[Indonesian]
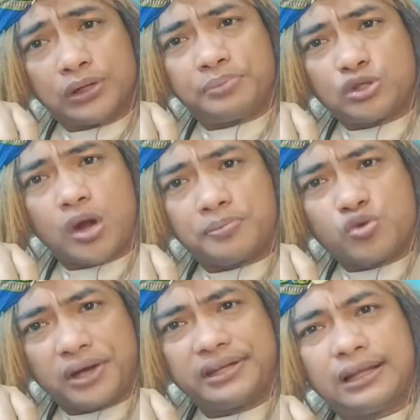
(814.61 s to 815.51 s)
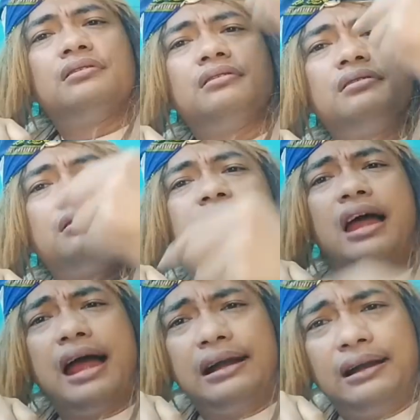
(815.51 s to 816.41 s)
pejuang-pejuang kita.
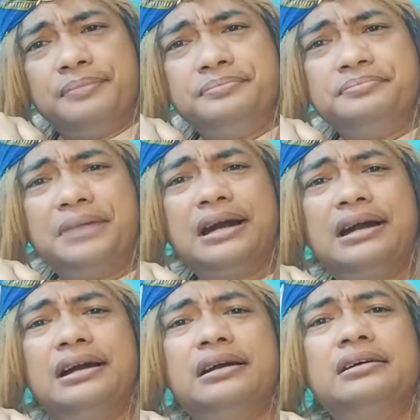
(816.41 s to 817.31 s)
Jangan lemah.